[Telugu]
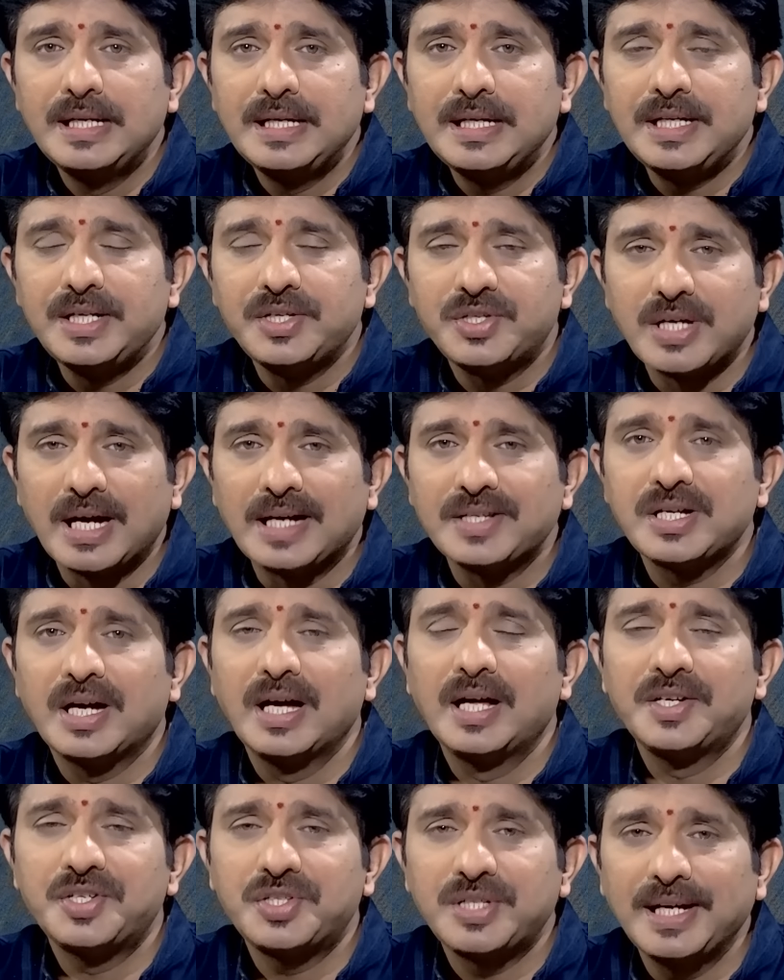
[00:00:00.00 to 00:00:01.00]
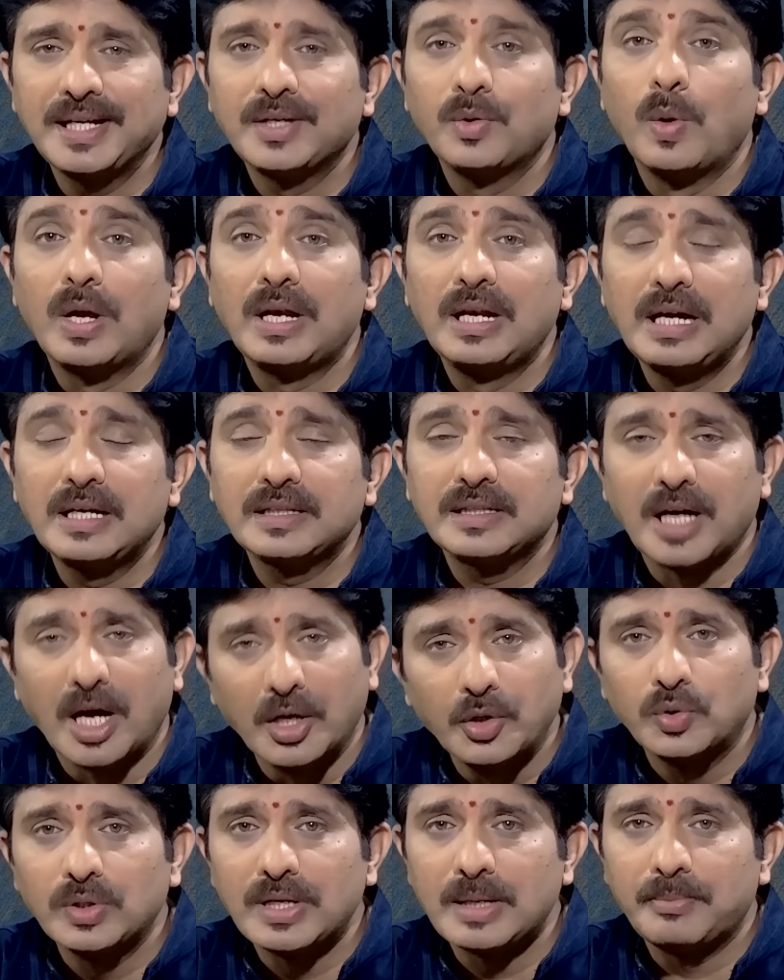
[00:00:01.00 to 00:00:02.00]
ఈ షాజహాన్ షేక్ వల్ల తాను
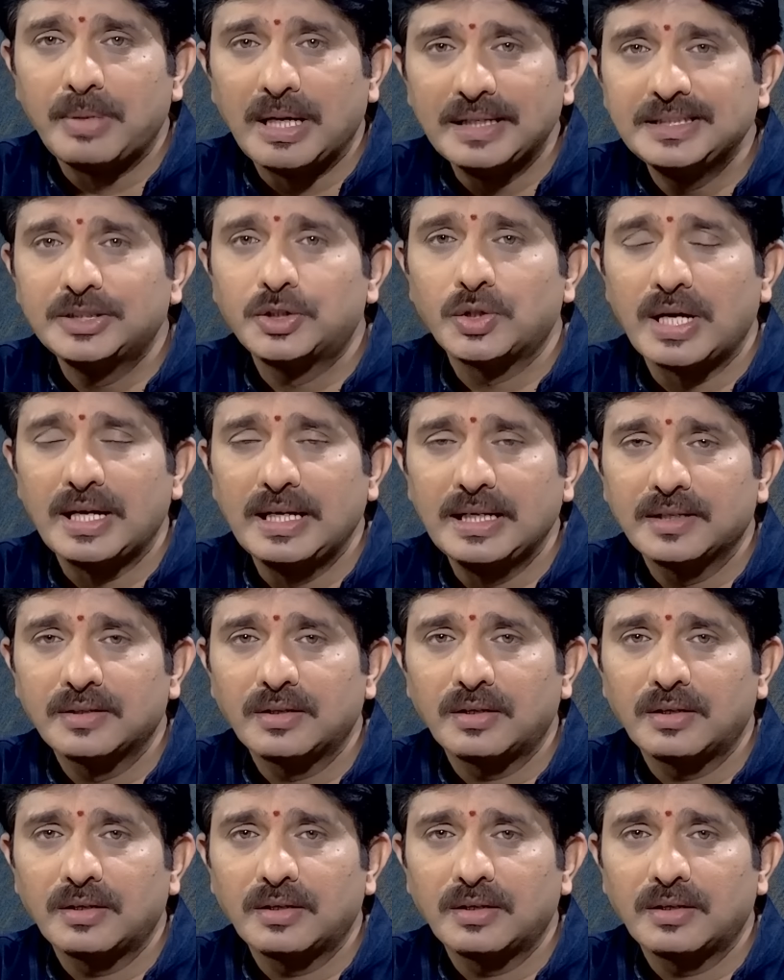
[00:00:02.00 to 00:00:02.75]
కూడా బాధితురాలే